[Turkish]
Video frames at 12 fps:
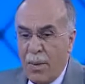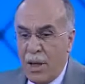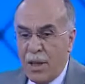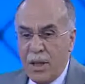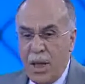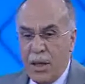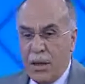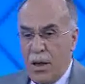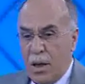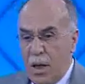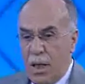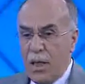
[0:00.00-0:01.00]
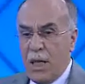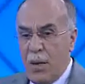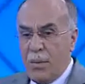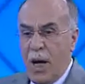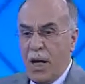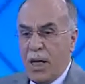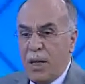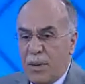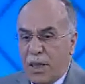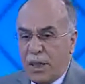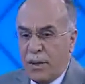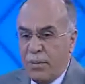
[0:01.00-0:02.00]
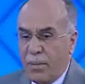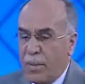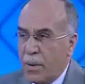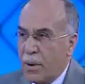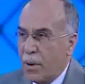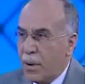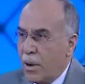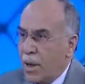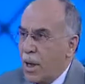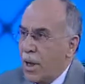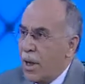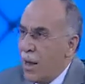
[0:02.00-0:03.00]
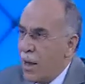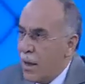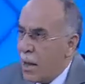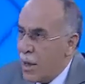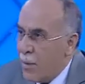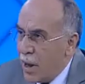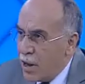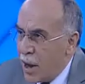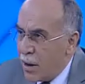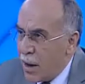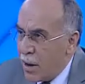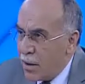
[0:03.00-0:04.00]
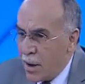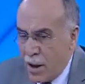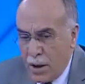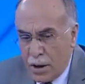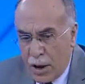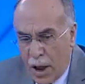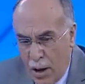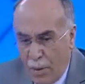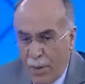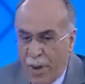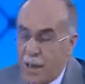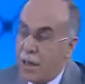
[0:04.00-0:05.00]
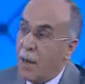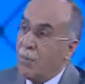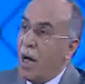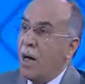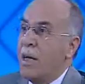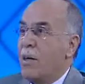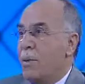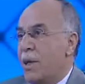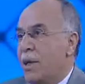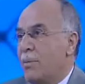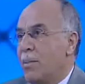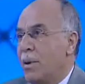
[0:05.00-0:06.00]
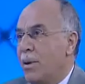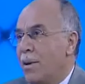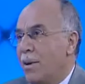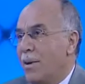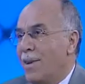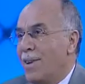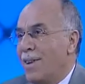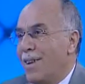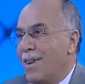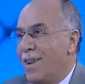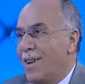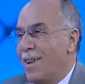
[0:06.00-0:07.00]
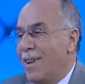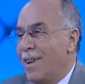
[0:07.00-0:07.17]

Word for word: ben işte İslam tarihini bitirdim. İmanı şartlarını say şey ama ben İslam tarihini bitirdim. Namazın